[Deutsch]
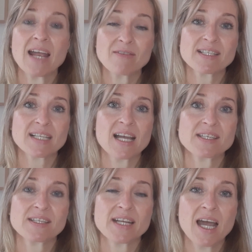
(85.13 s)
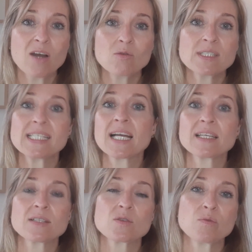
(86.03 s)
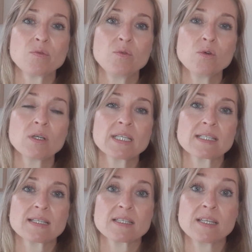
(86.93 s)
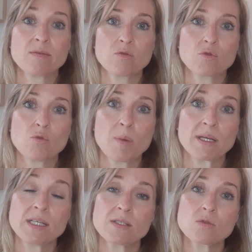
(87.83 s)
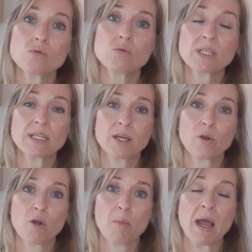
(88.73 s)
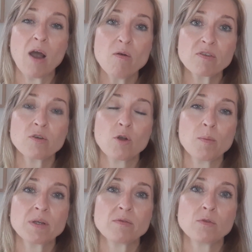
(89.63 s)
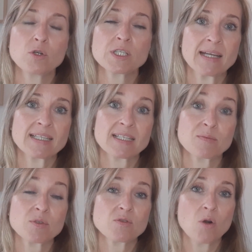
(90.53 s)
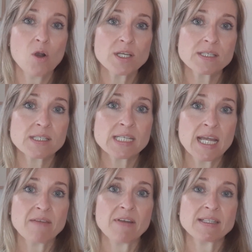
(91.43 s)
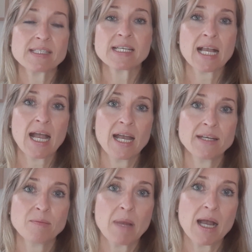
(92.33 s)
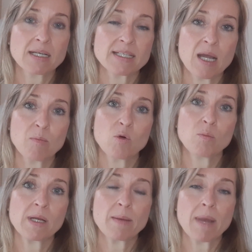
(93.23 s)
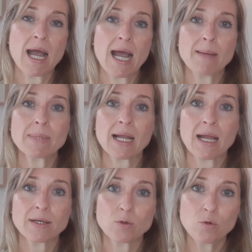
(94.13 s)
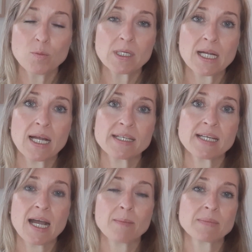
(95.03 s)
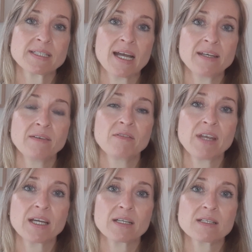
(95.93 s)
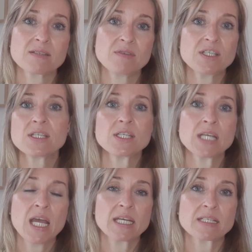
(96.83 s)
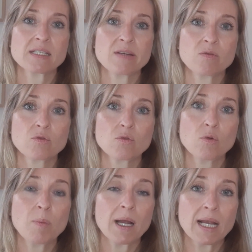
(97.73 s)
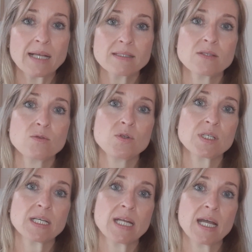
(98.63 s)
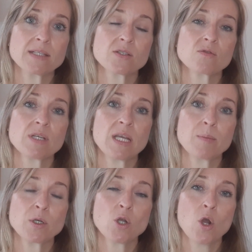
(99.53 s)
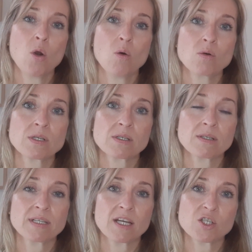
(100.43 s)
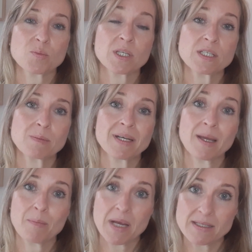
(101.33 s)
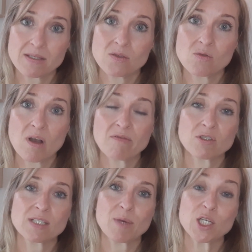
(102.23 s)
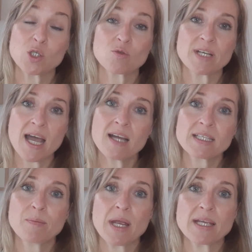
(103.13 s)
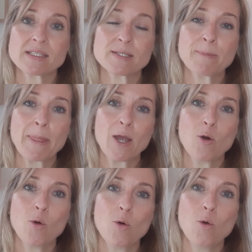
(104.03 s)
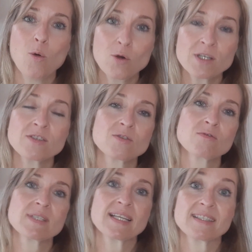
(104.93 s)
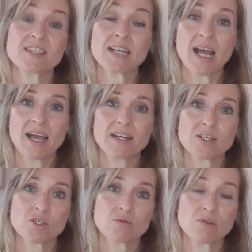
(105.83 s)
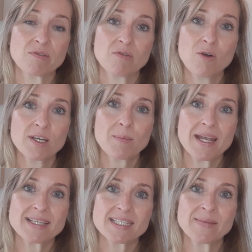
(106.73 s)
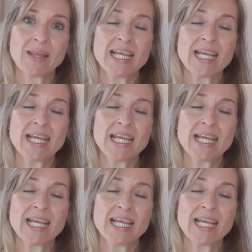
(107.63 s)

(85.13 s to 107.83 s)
eiweißreiche Nahrung, die kann dazu führen, dass das Levodopa nicht so gut in den Körper aufgenommen wird. Das bedeutet, wenn Sie keine Magen-Darm-Probleme haben, keine Übelkeit haben, dann wäre es wichtig, das Levodopa ganz nüchtern einzunehmen. Und äh, da spricht man am besten sogar von zwei Stunden nach dem Essen und zusätzlich einer Stunde vor dem Essen.